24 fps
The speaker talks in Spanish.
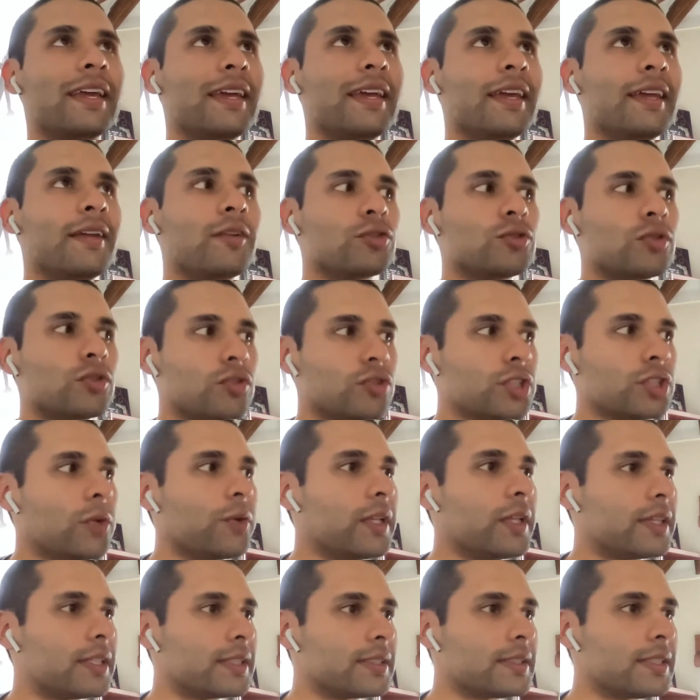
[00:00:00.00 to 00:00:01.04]
Eh, nosotros
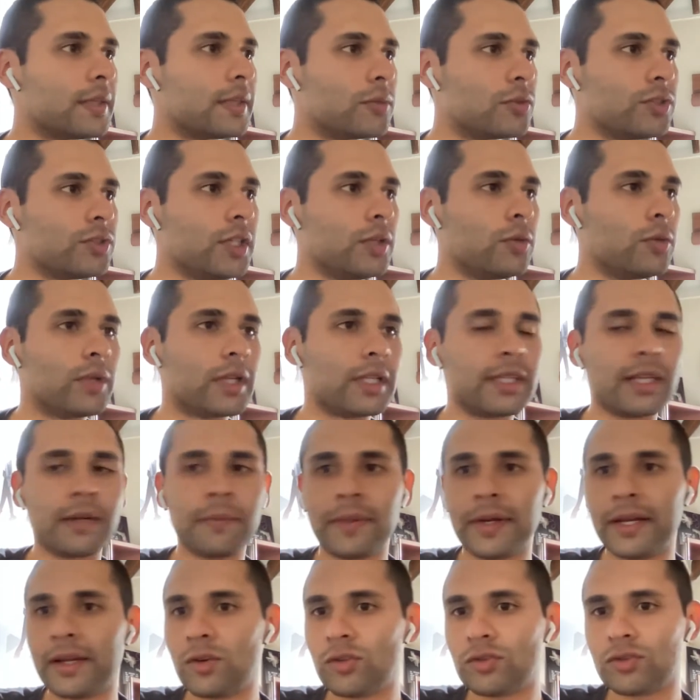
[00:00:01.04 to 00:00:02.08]
ahorita estamos en una
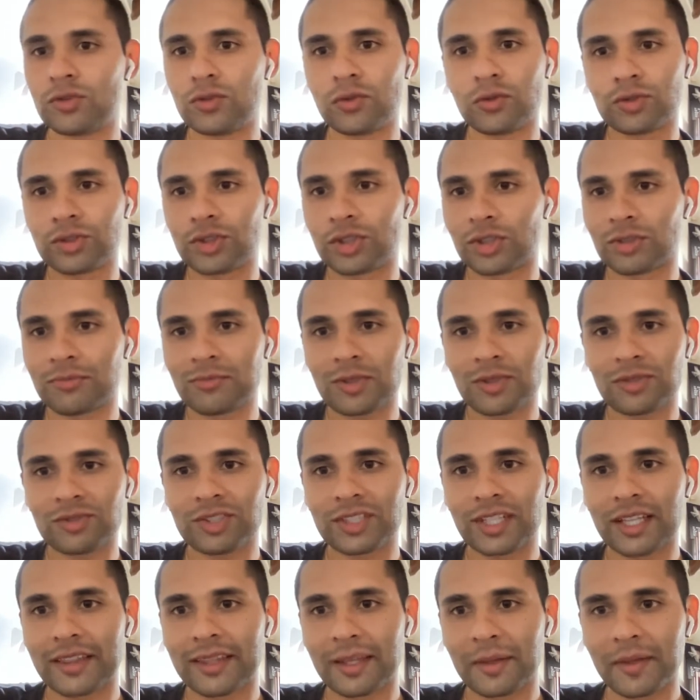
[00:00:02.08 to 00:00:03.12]
etapa de construcción
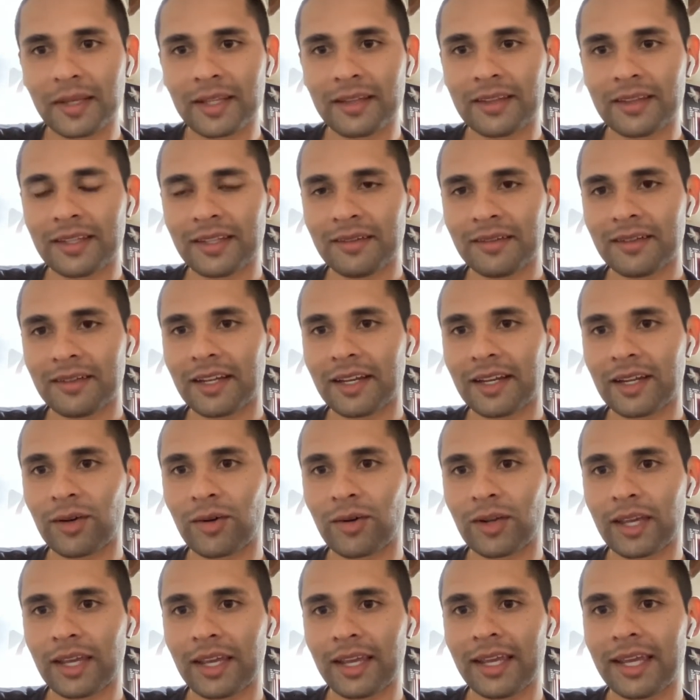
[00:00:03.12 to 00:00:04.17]
constantemente.
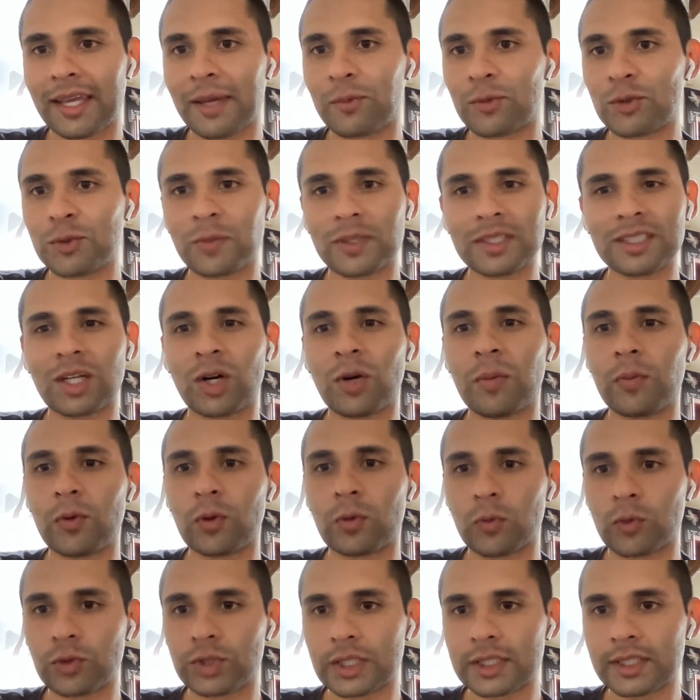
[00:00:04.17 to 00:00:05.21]
Creo que hemos pasado
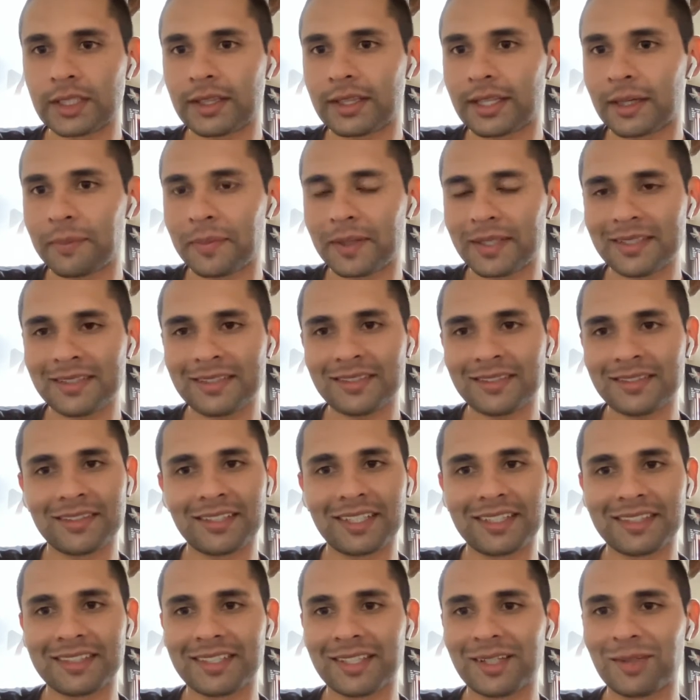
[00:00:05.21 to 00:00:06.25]
por muchas etapas,
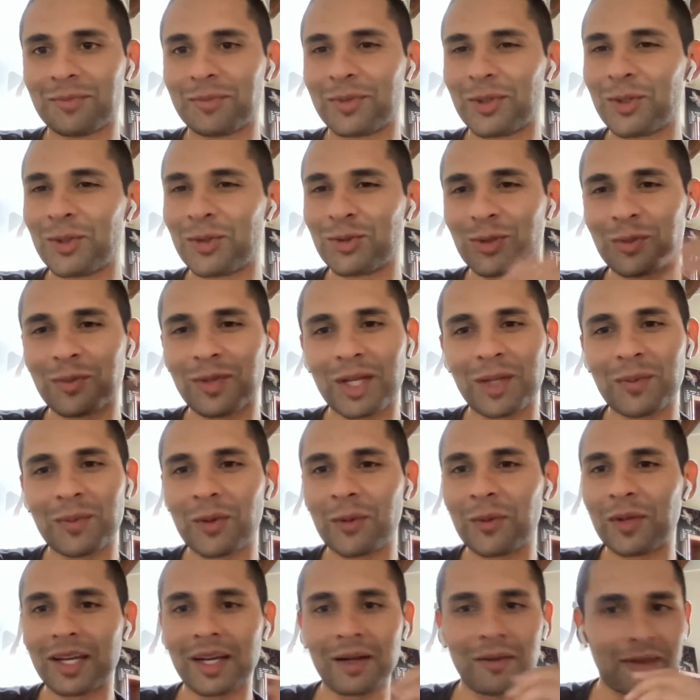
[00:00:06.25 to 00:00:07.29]
desde un producto
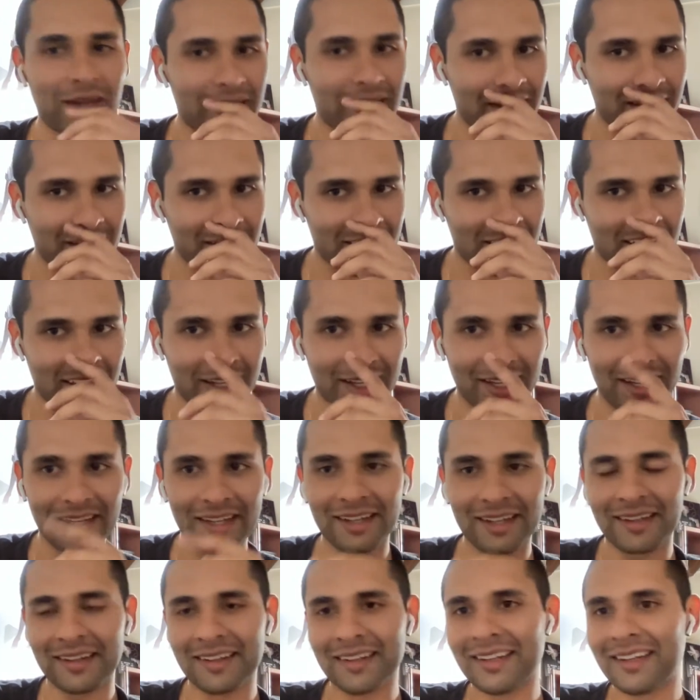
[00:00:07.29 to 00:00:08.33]
mínimo viable
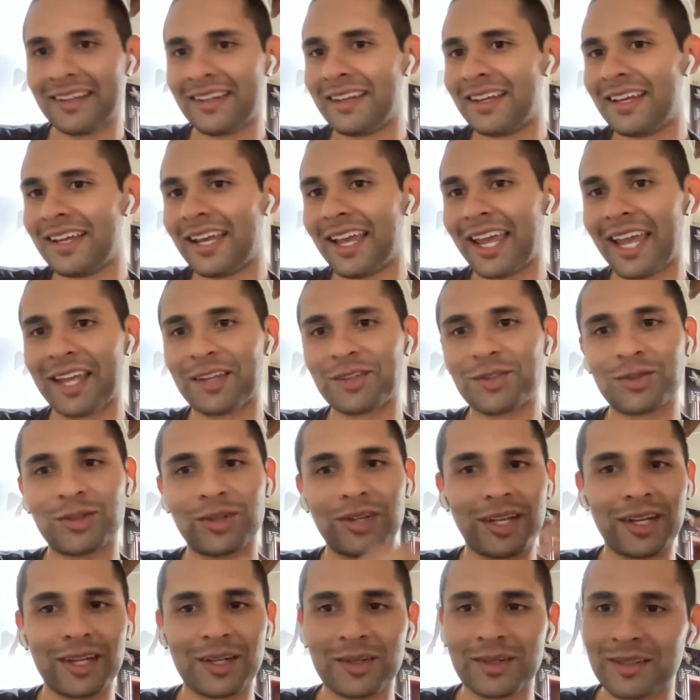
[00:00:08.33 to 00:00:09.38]
eh, hecho
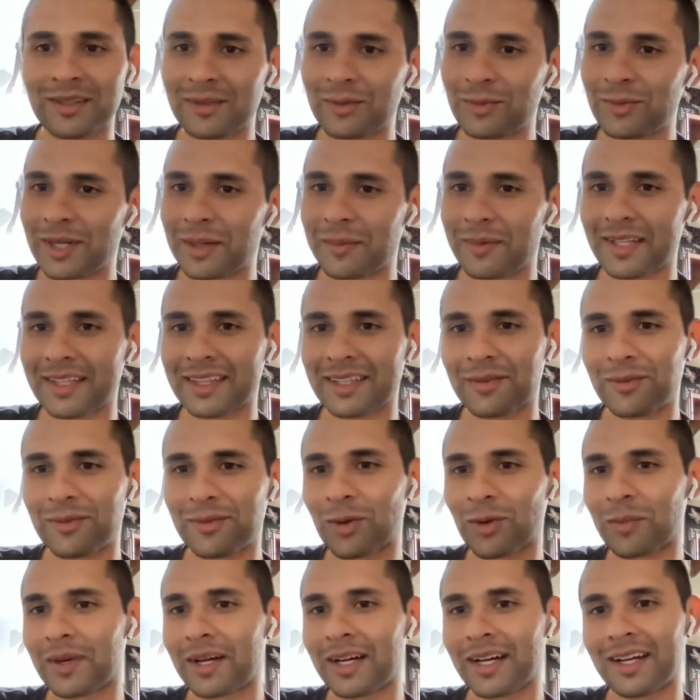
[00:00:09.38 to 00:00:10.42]
en una
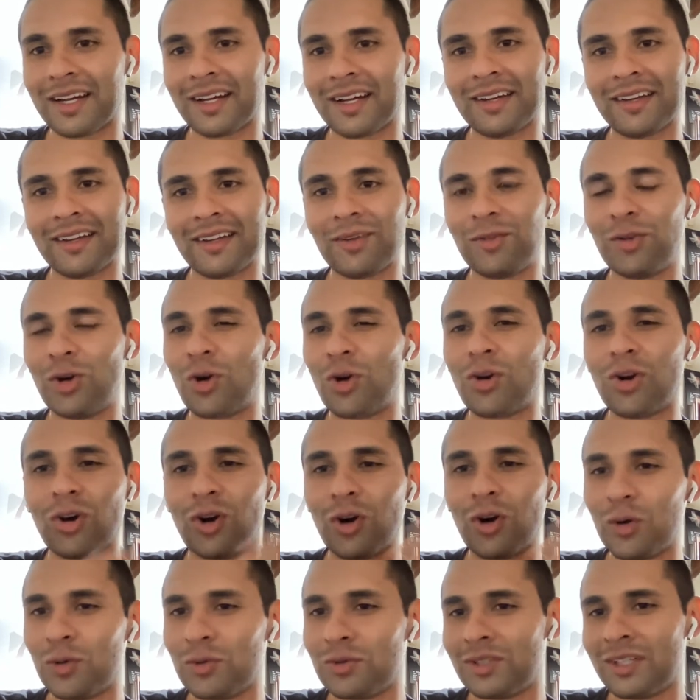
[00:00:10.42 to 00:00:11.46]
plataforma no
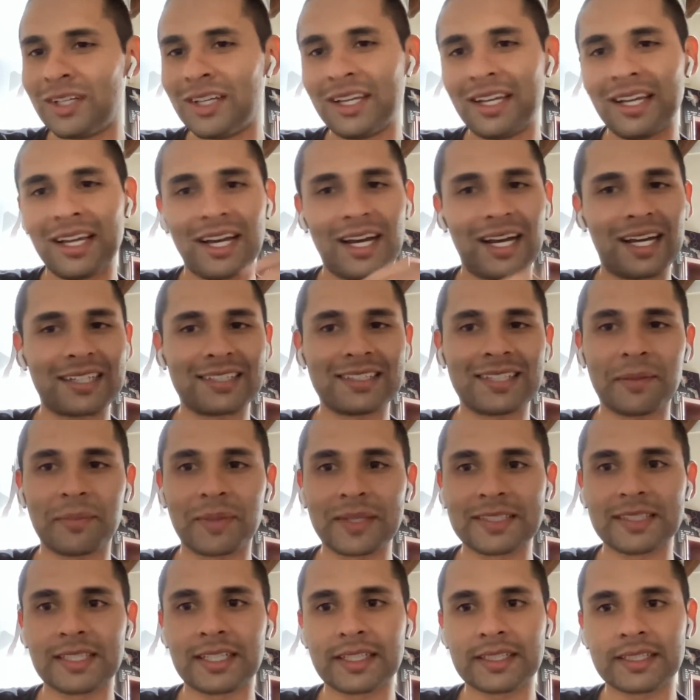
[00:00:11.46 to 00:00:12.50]
code hasta
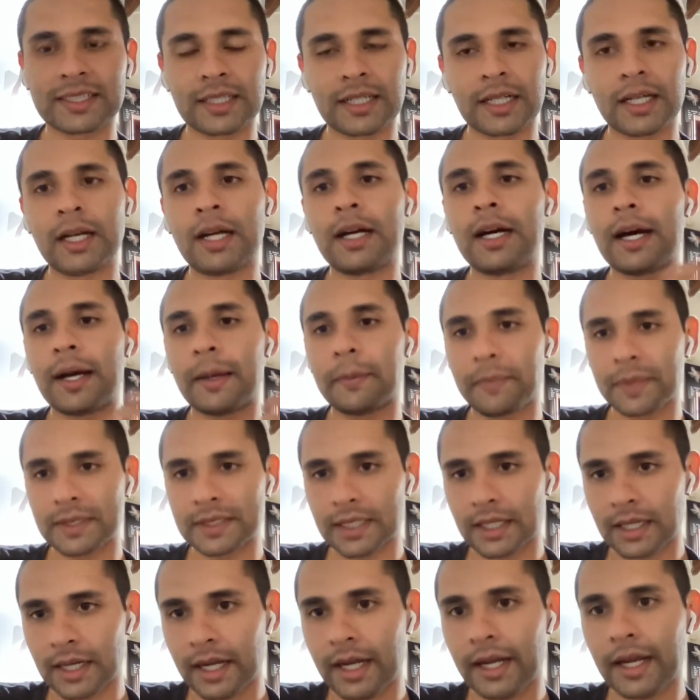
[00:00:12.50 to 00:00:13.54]
pasar ya a
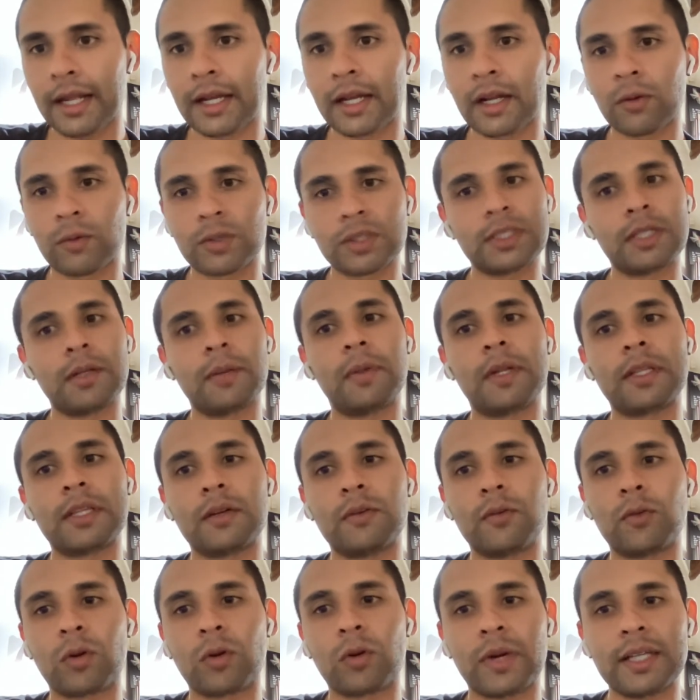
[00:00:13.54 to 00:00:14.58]
empezar a crear nuestra
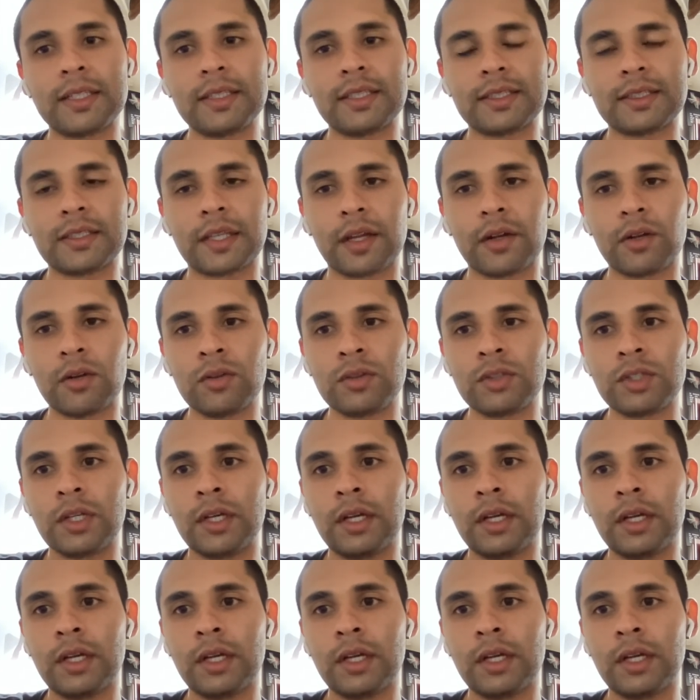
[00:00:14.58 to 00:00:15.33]
plataforma desde cero.